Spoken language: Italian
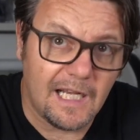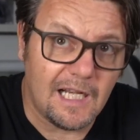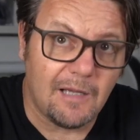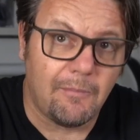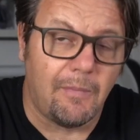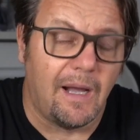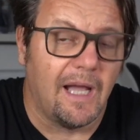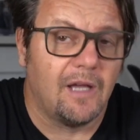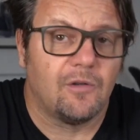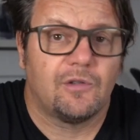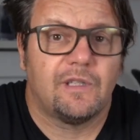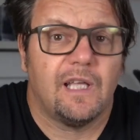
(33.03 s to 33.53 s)
la
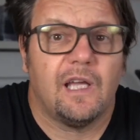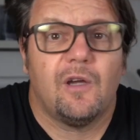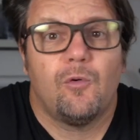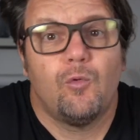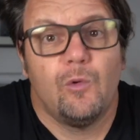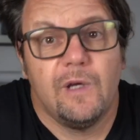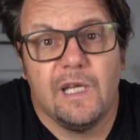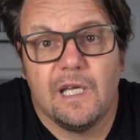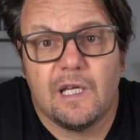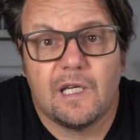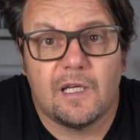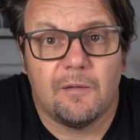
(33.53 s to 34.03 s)
Biotech
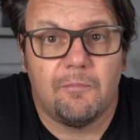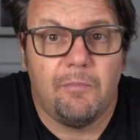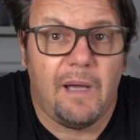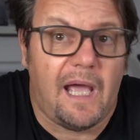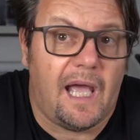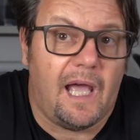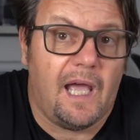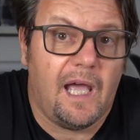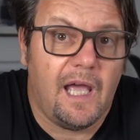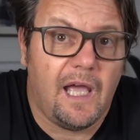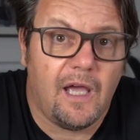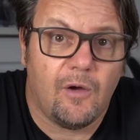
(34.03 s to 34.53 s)
Week?
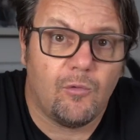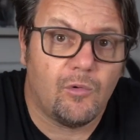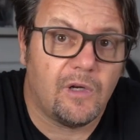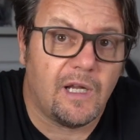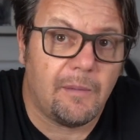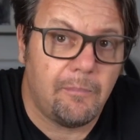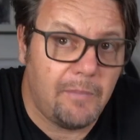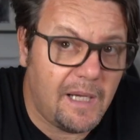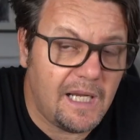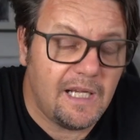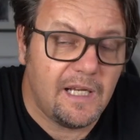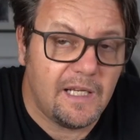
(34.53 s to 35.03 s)
Beh, è
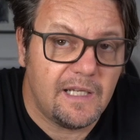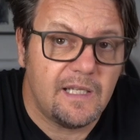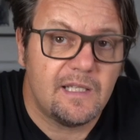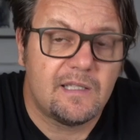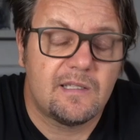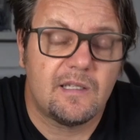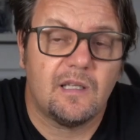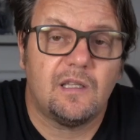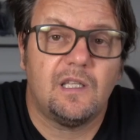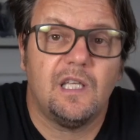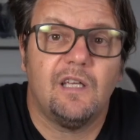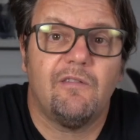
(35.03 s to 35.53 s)
una bella
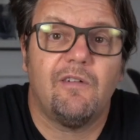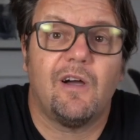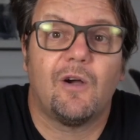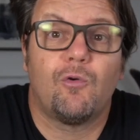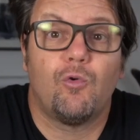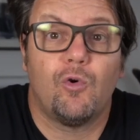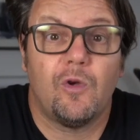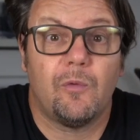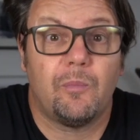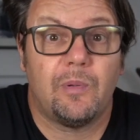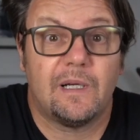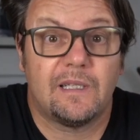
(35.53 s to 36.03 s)
iniziativa a
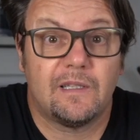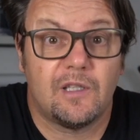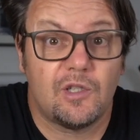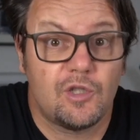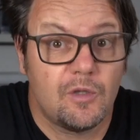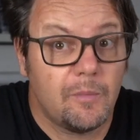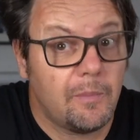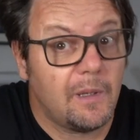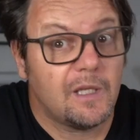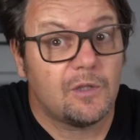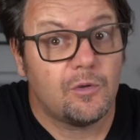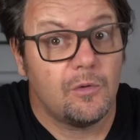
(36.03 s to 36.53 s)
cui ho
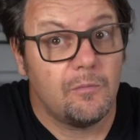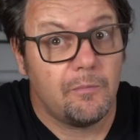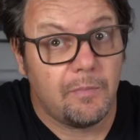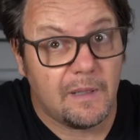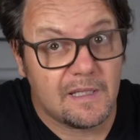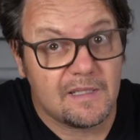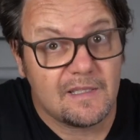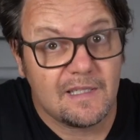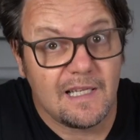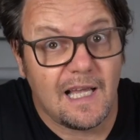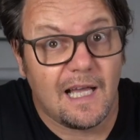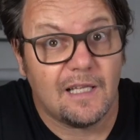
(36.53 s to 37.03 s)
partecipato in
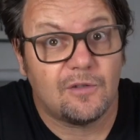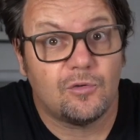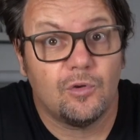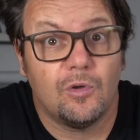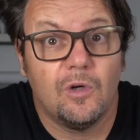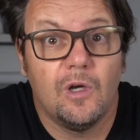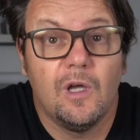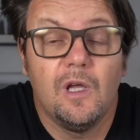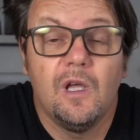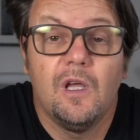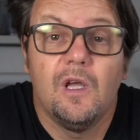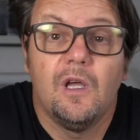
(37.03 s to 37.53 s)
passato